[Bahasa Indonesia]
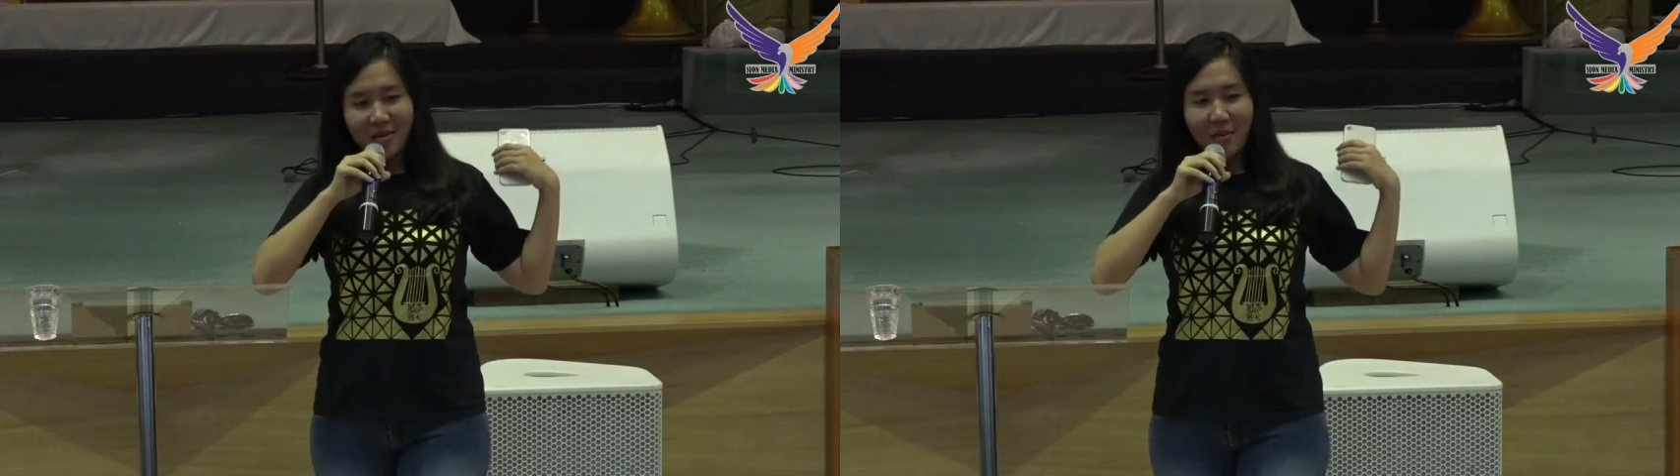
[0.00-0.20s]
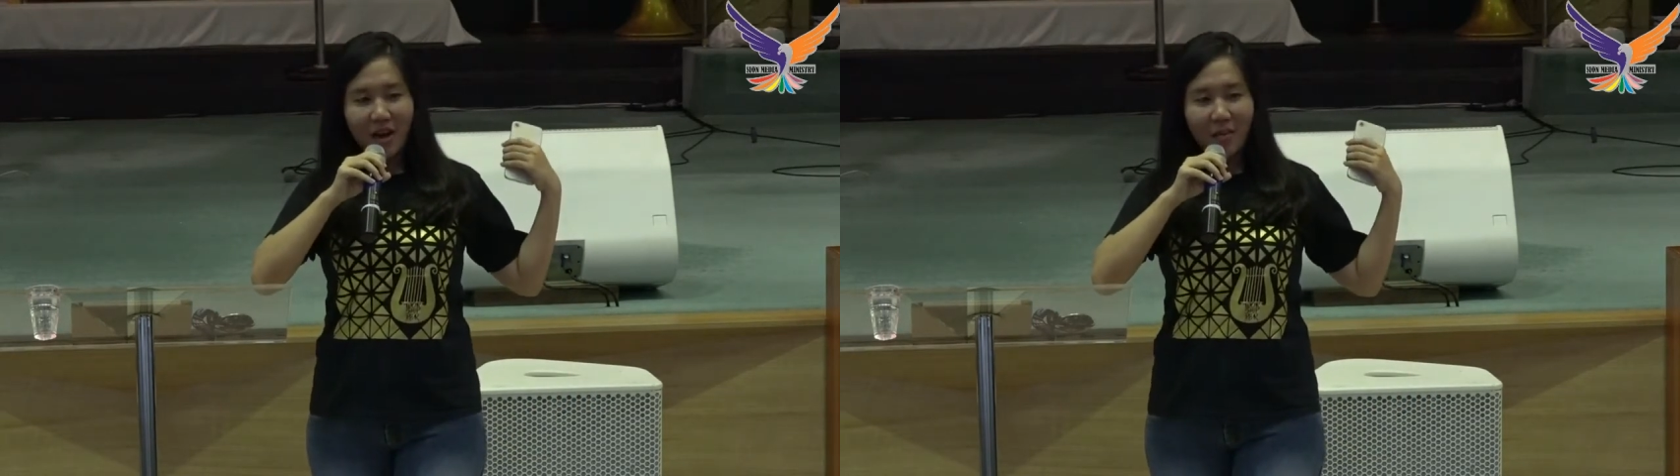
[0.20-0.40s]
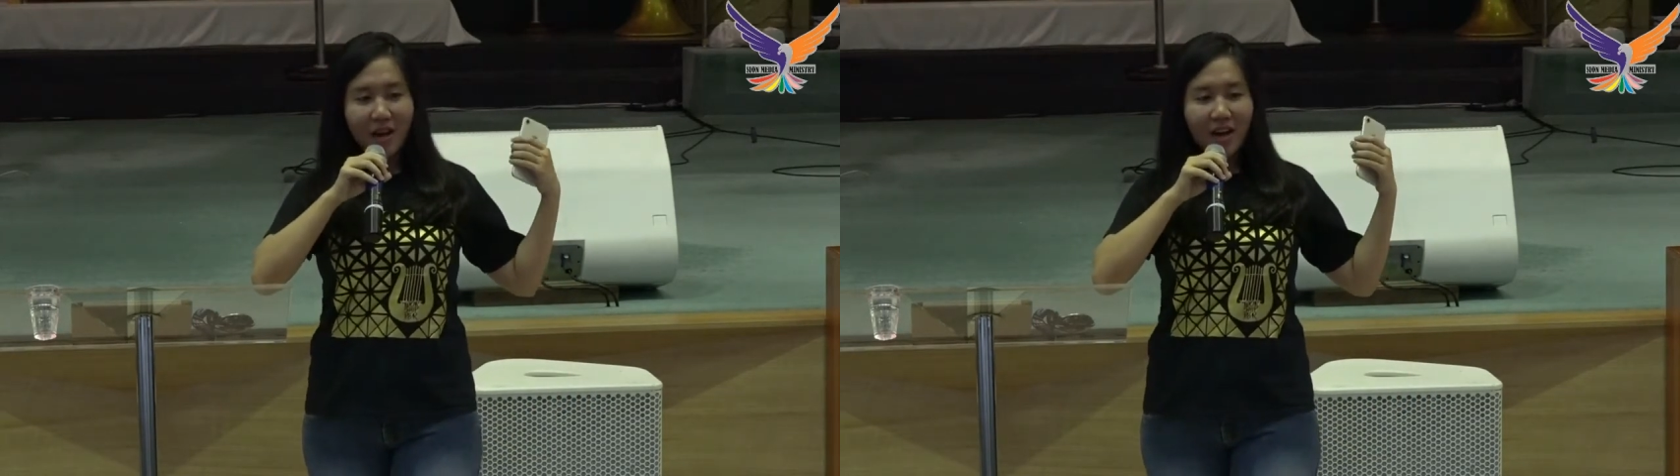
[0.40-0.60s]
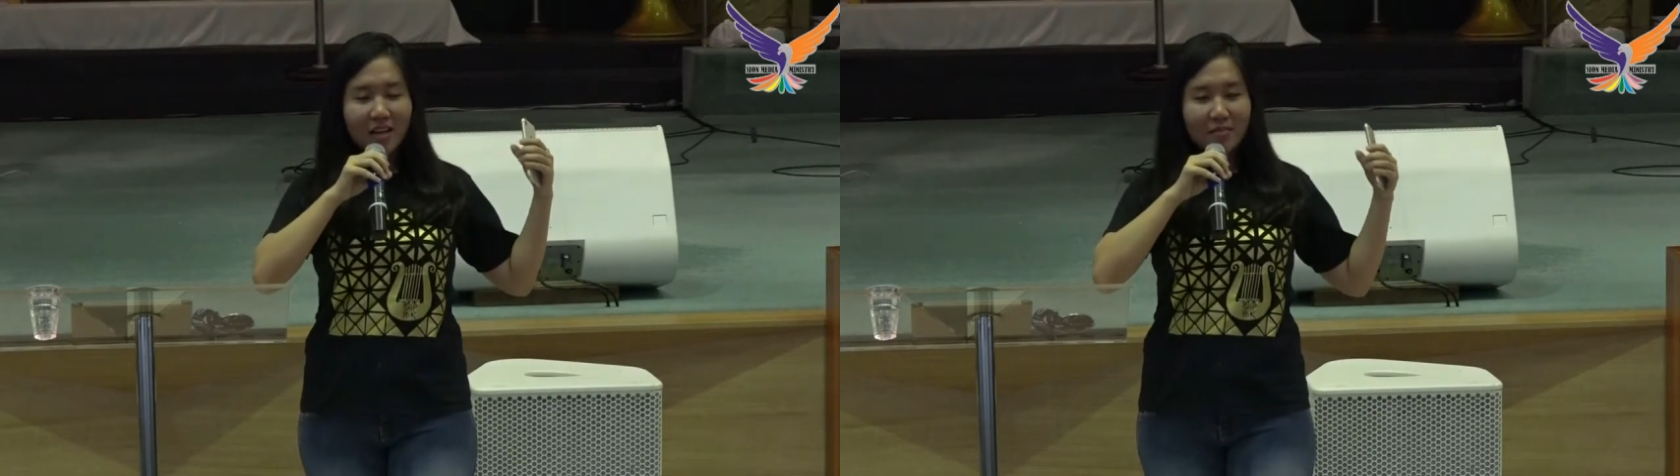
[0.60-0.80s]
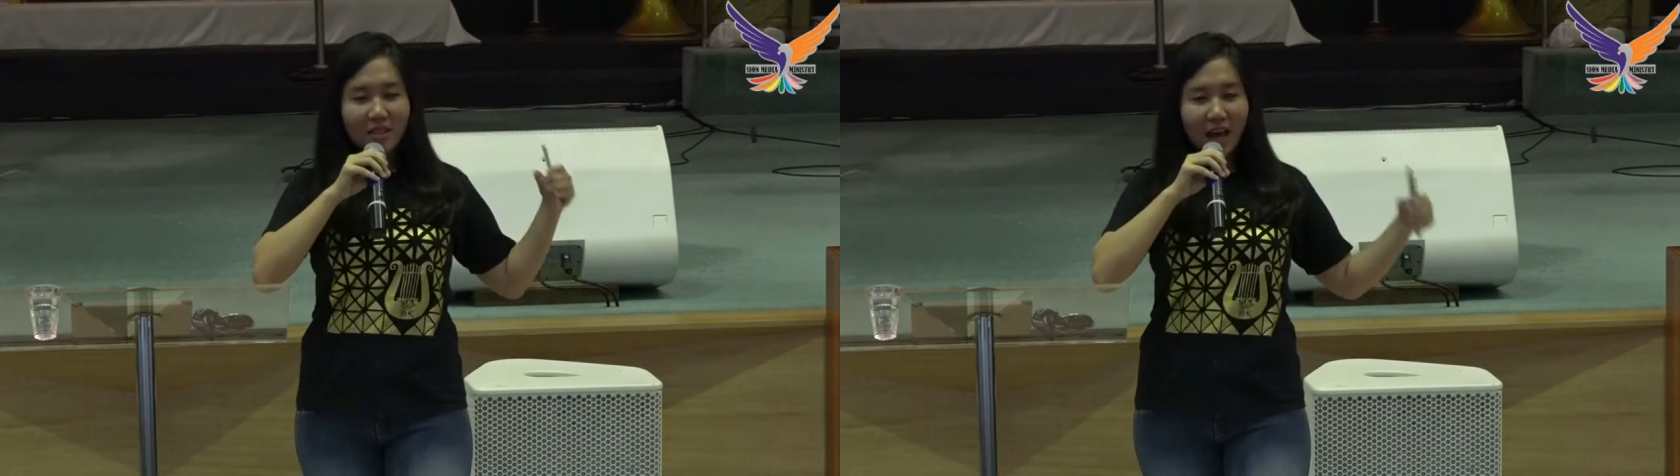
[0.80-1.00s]
mana-mana,
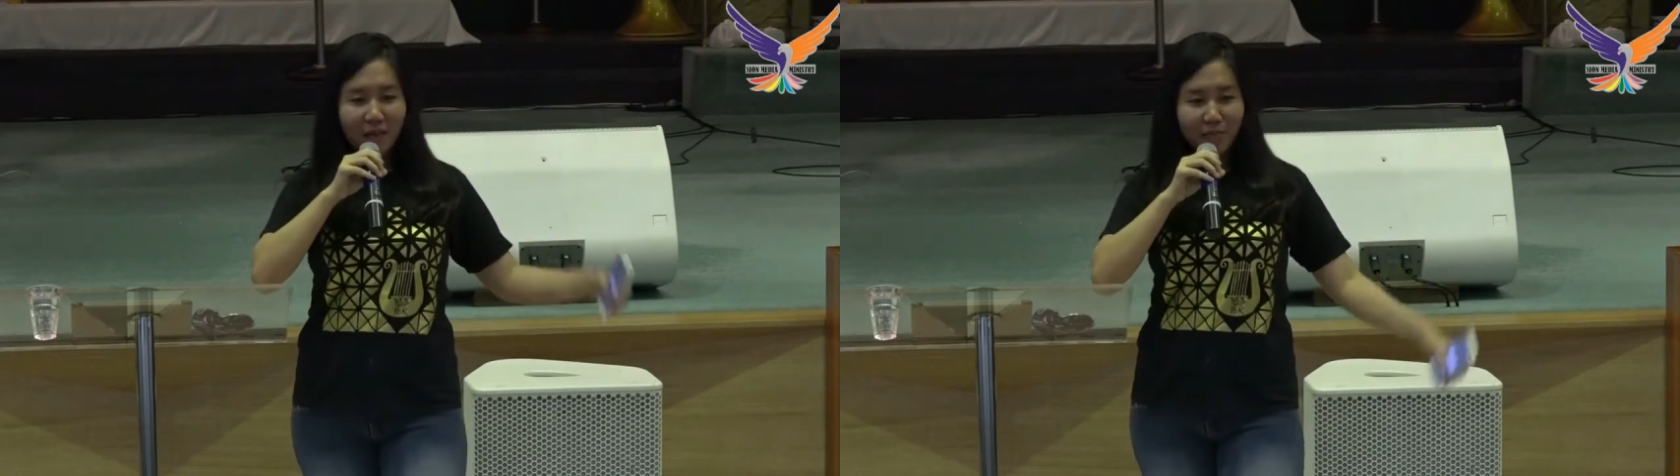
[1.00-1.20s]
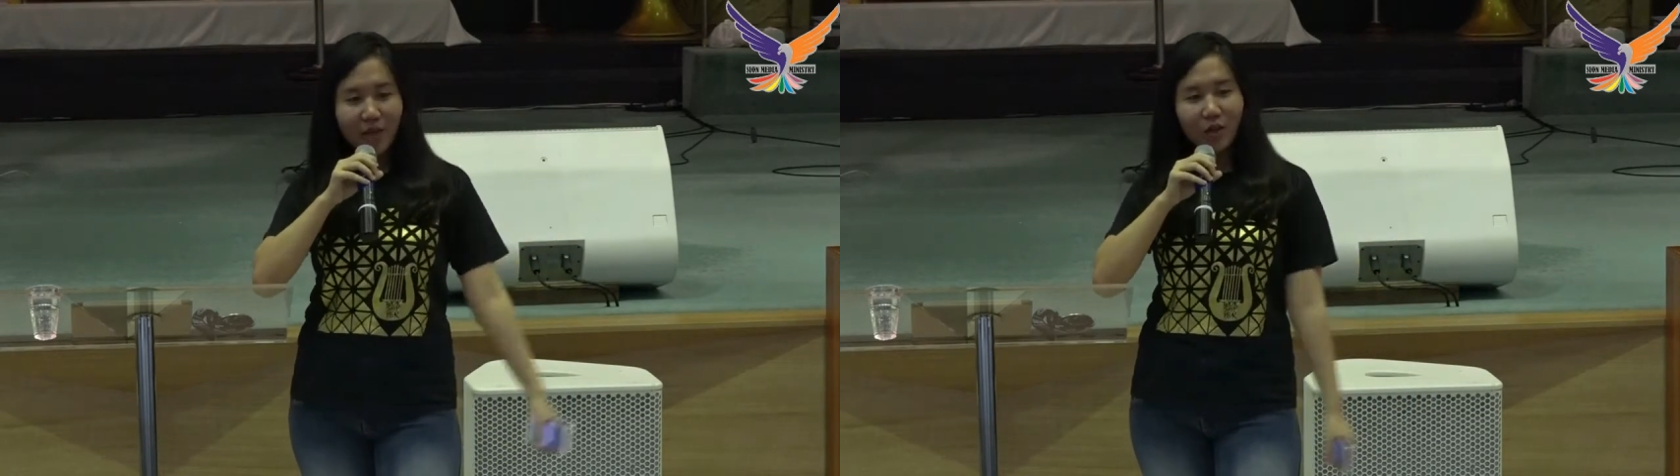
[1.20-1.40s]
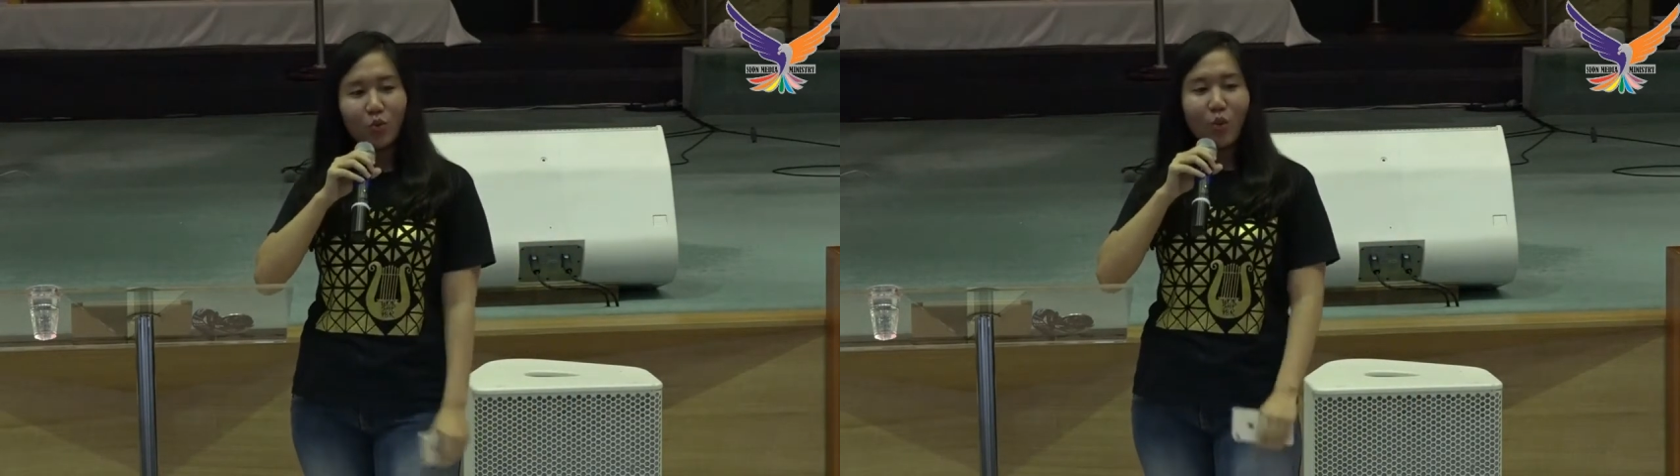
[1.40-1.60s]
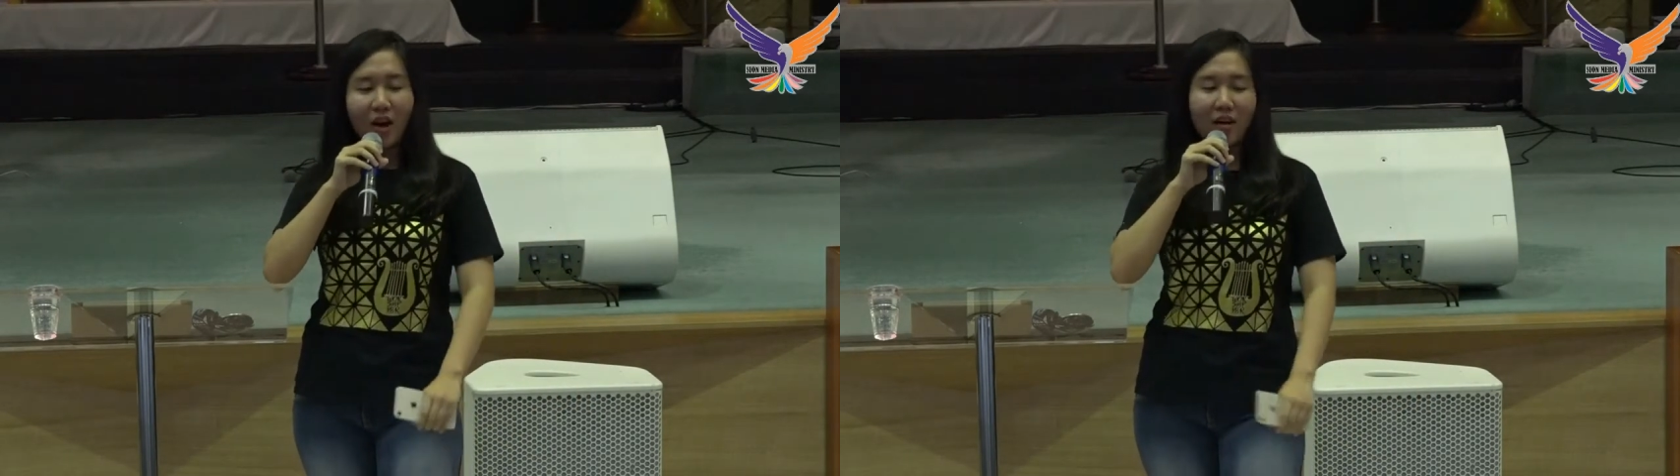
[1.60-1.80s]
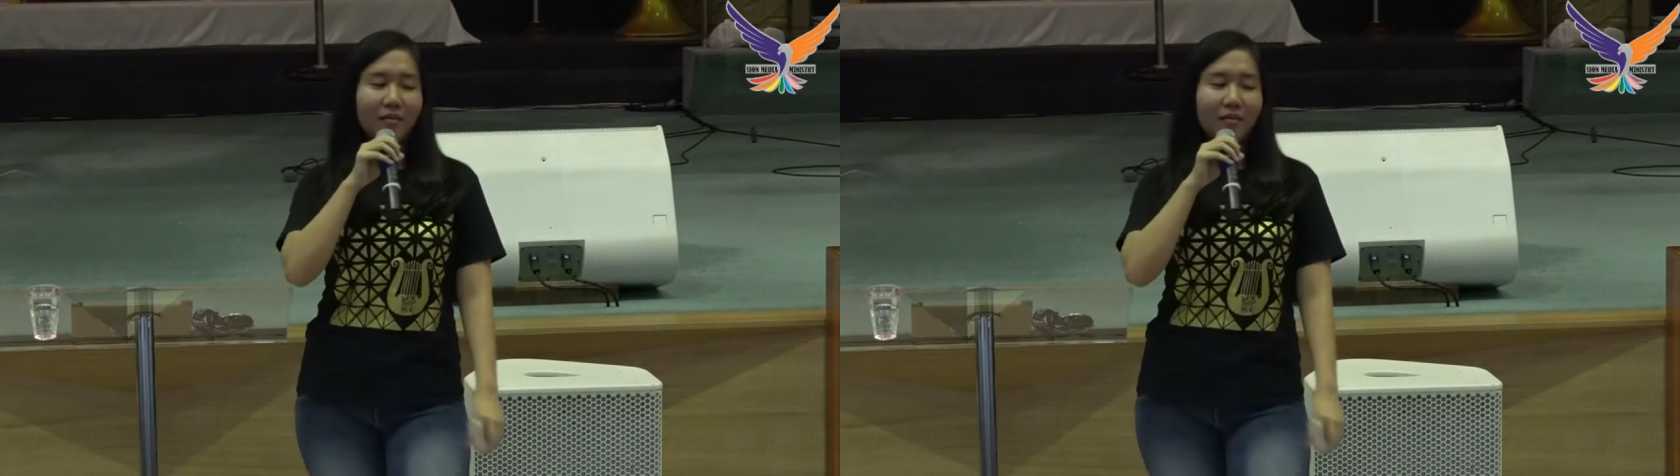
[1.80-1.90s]
saat penentuan.